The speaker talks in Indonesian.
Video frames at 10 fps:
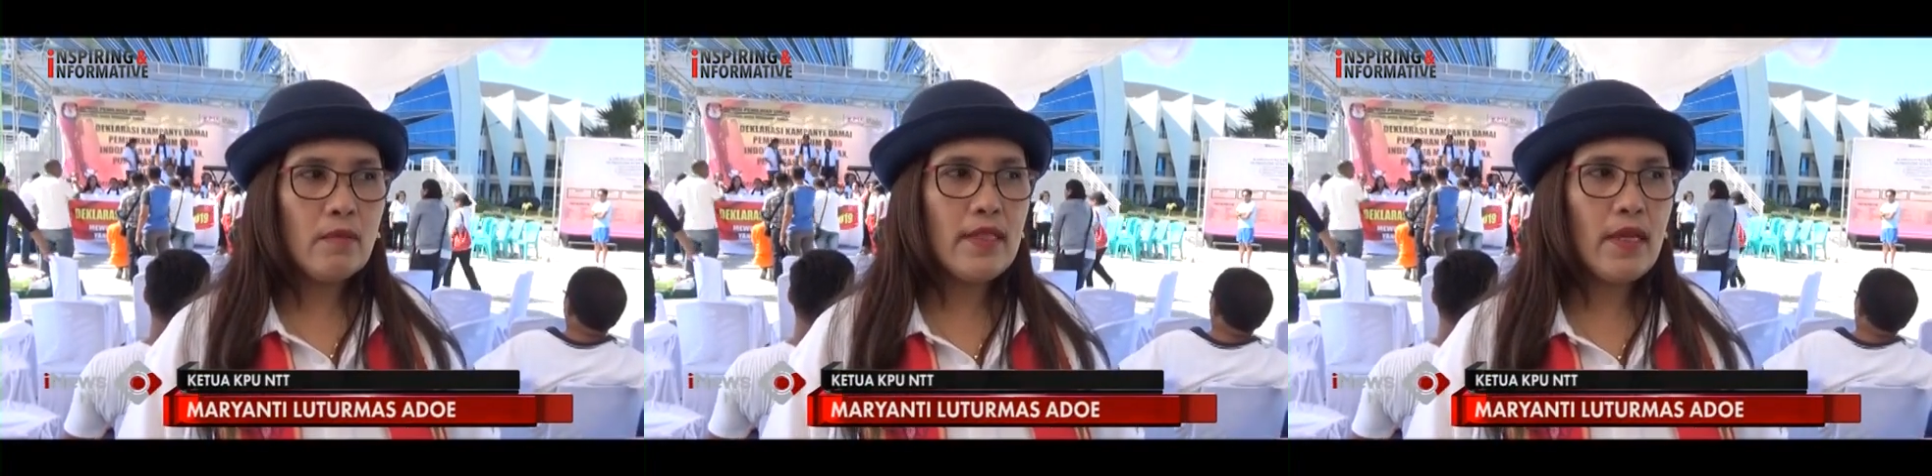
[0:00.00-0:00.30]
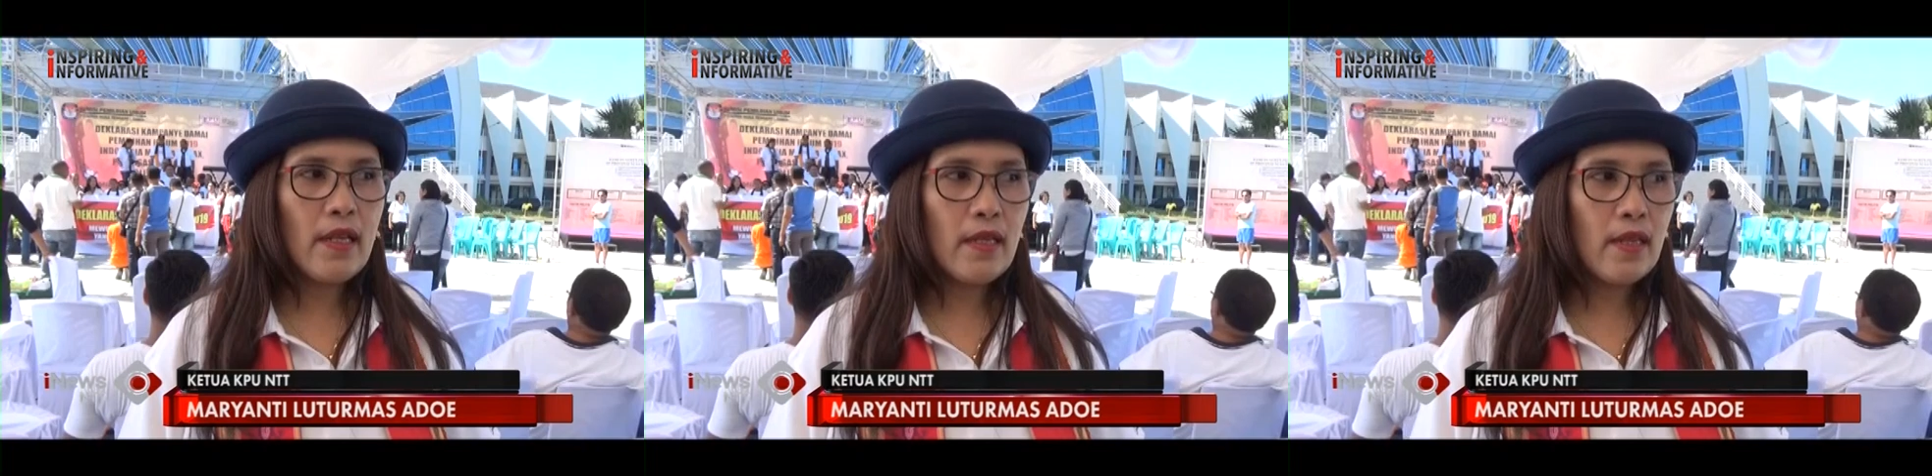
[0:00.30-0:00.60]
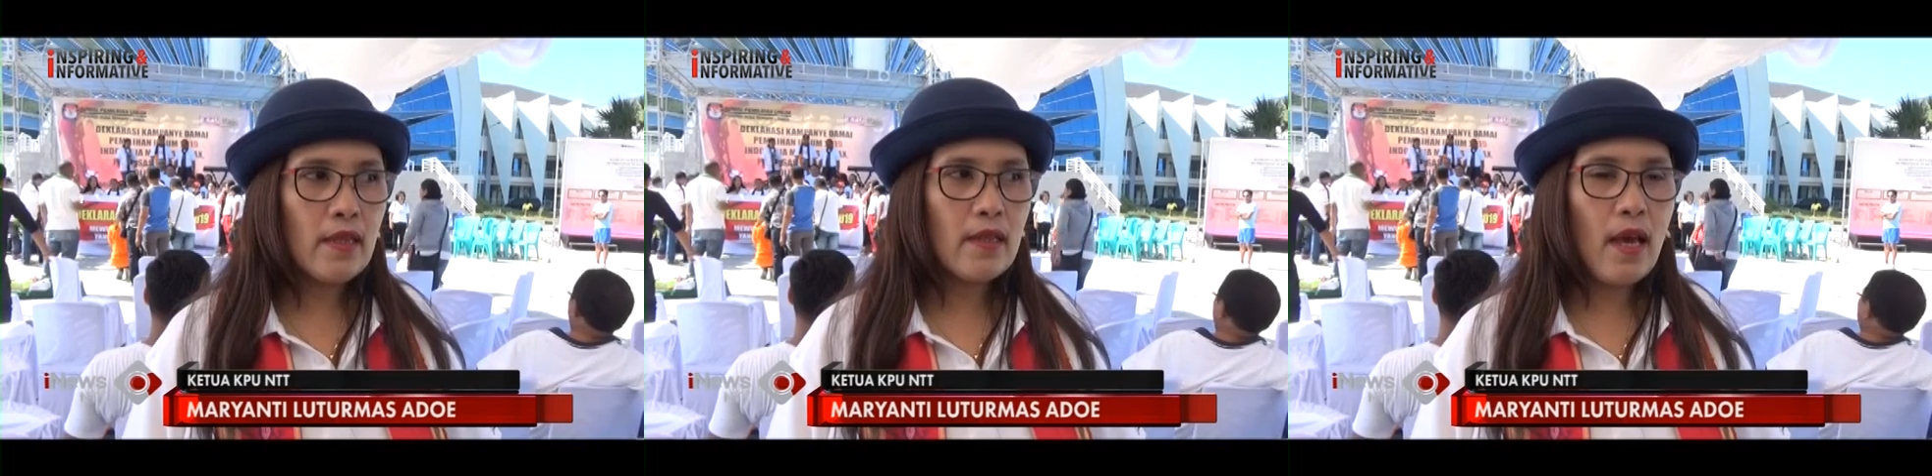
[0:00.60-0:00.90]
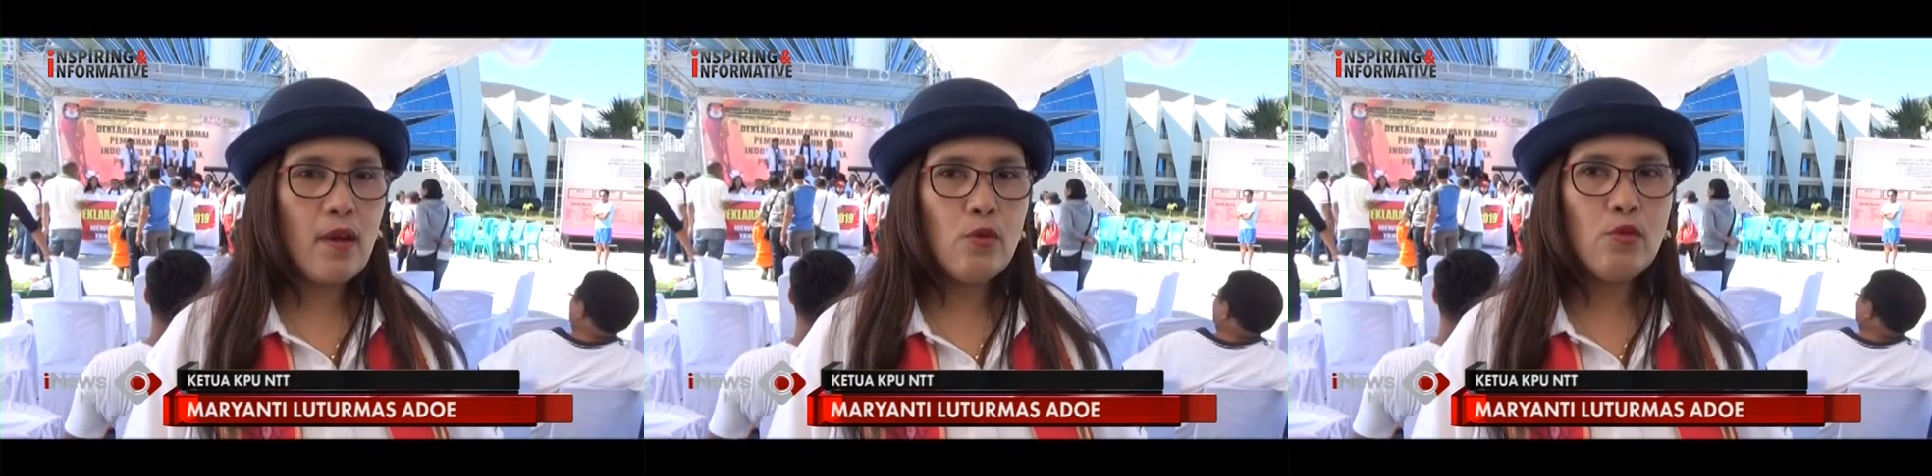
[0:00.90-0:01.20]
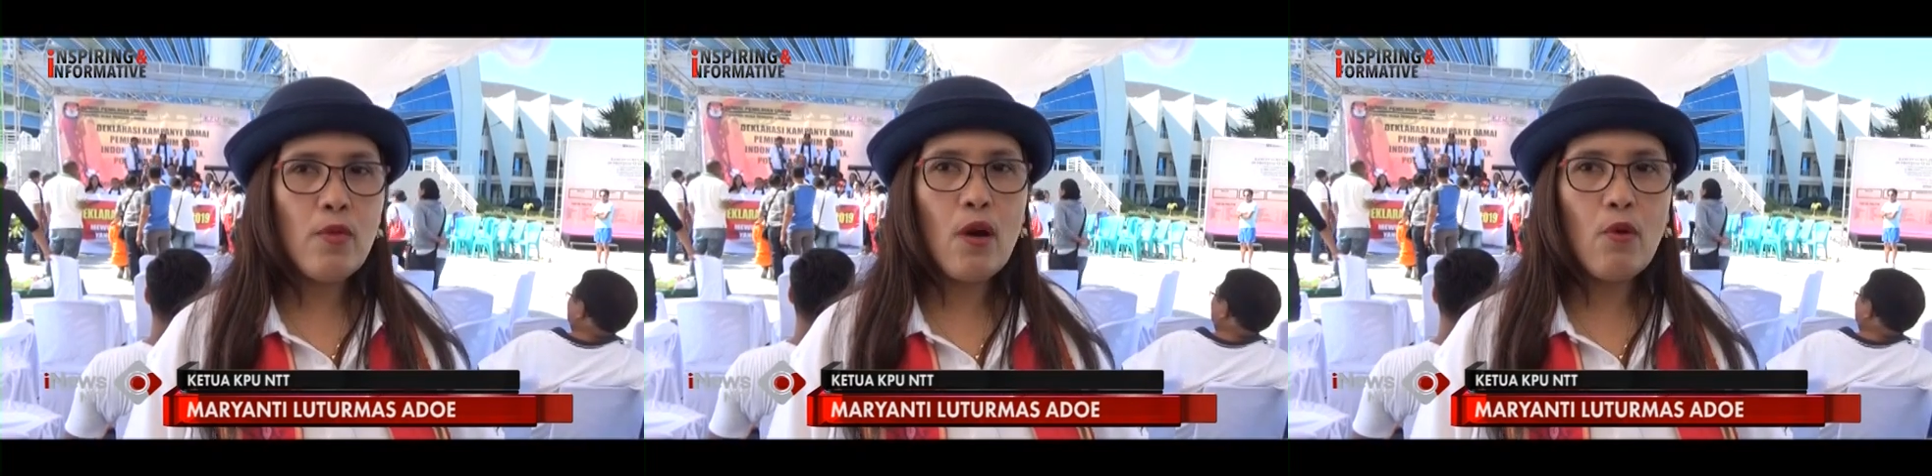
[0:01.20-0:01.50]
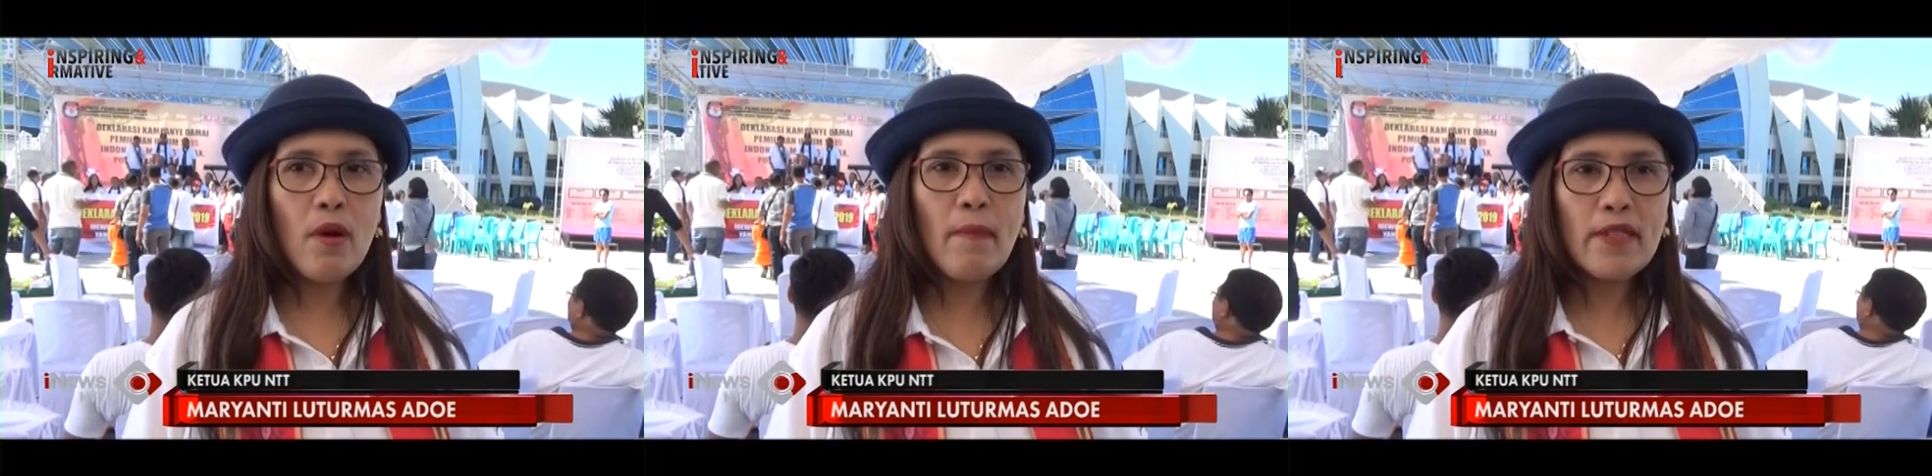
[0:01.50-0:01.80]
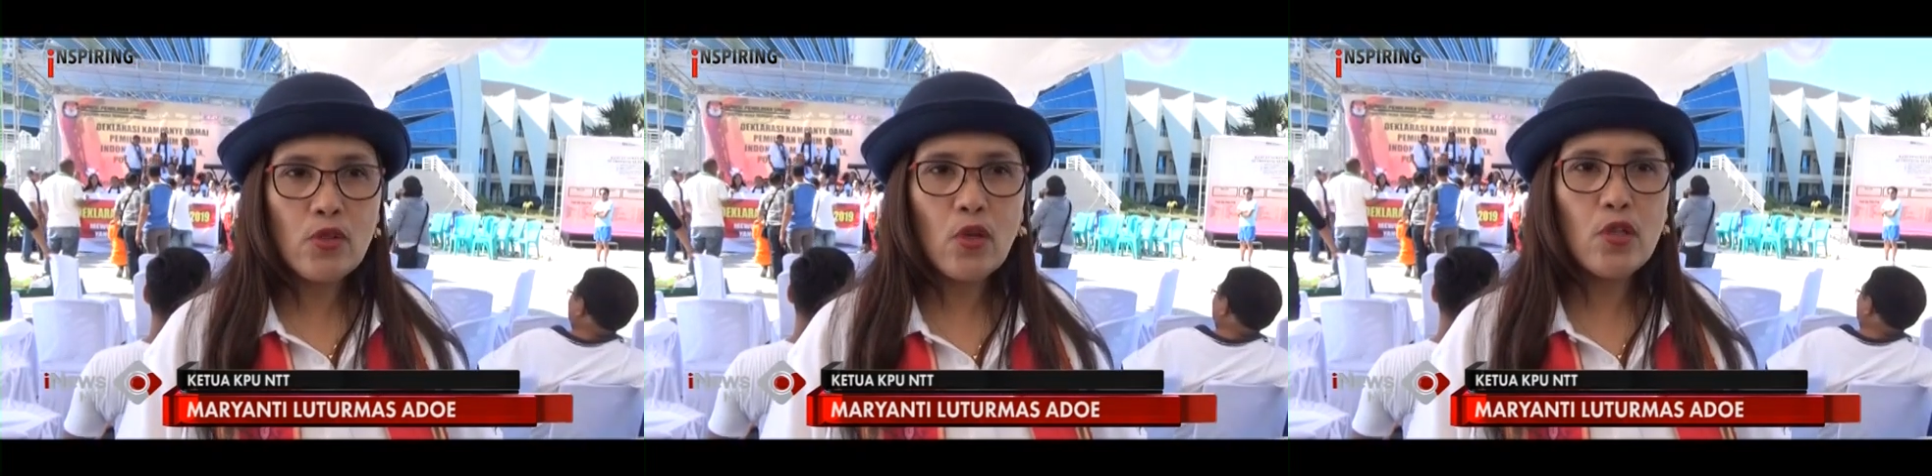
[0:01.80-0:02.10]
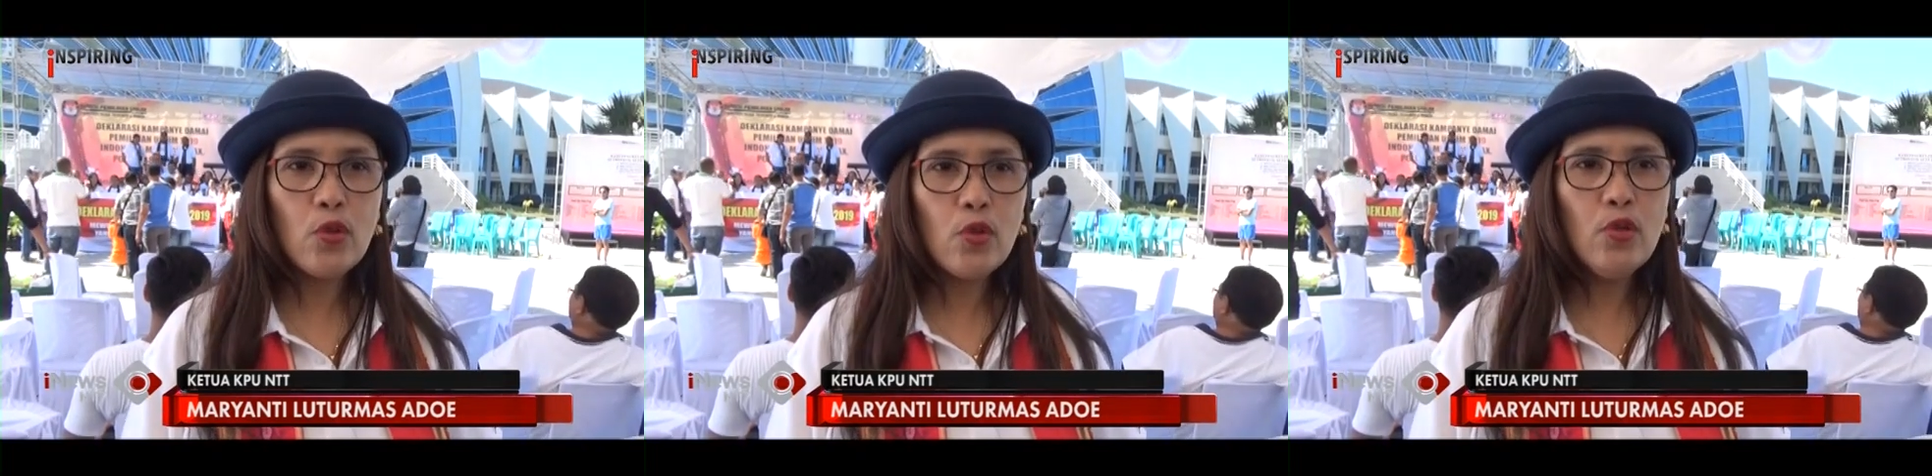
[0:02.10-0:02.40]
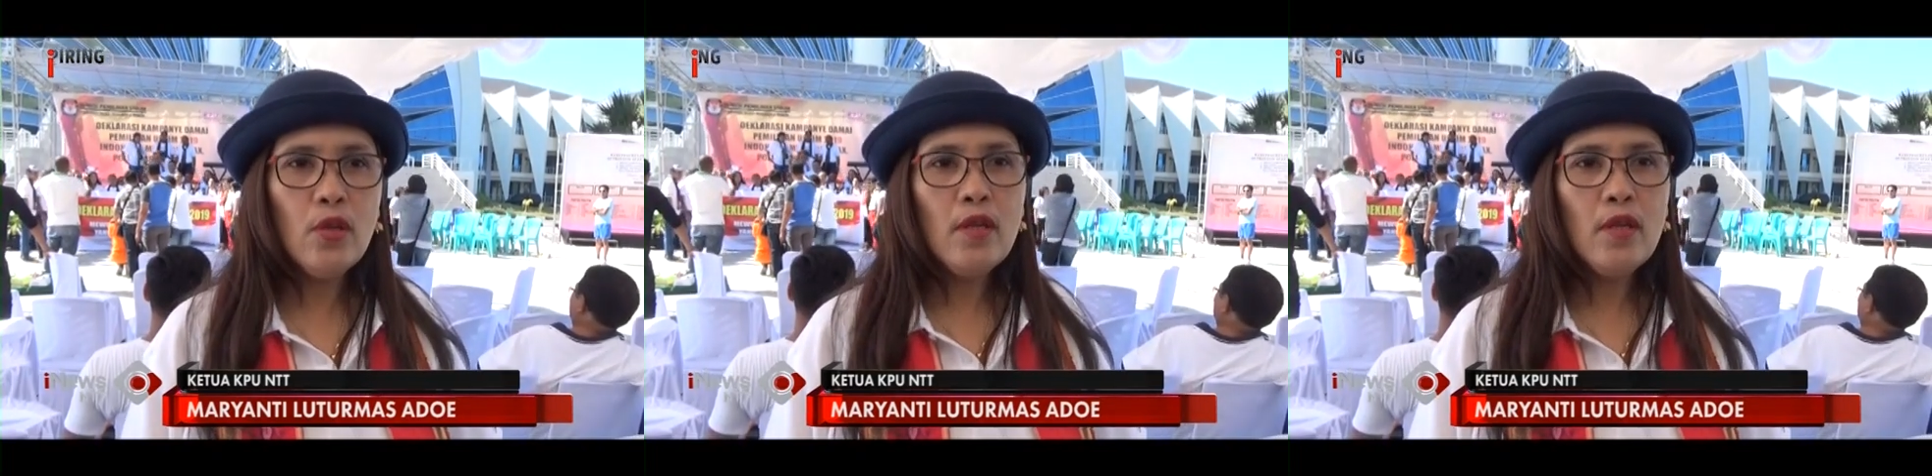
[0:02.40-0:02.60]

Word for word: masyarakat tahu bahwa besok itu